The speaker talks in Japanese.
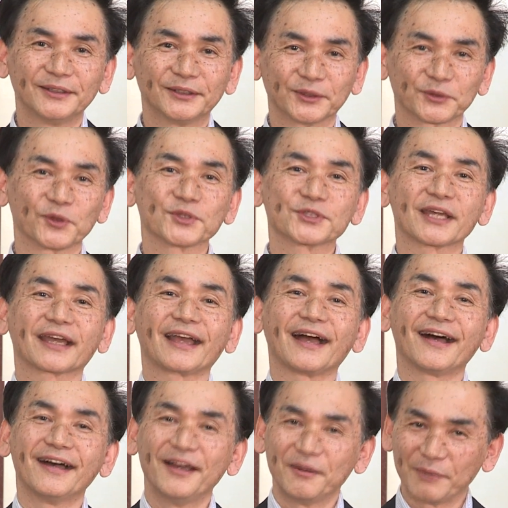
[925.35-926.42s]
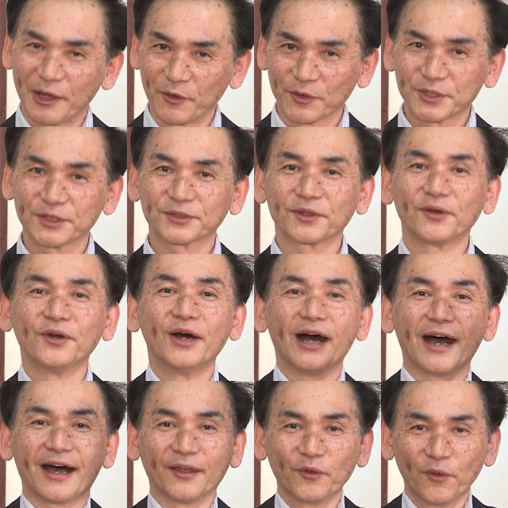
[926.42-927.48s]
お父さんが間を引くと
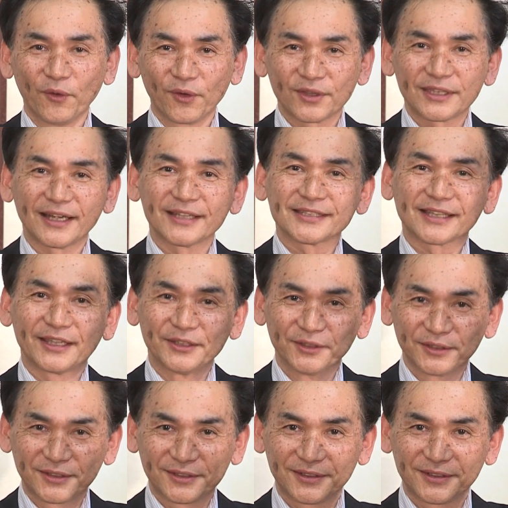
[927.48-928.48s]
あの大きな足がゆっ